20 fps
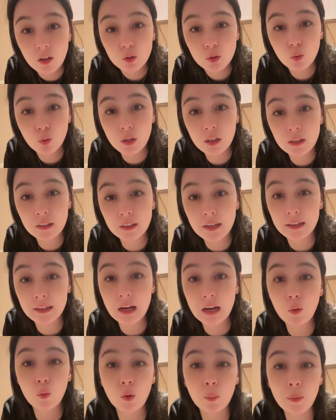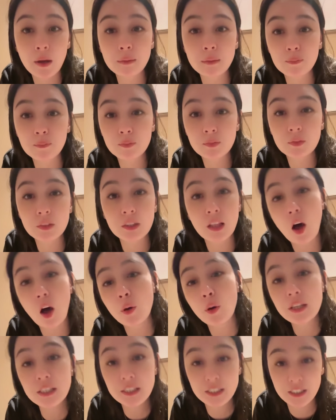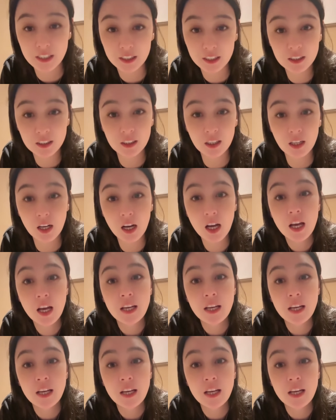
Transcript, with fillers: 所以你看看我们劳逸结合，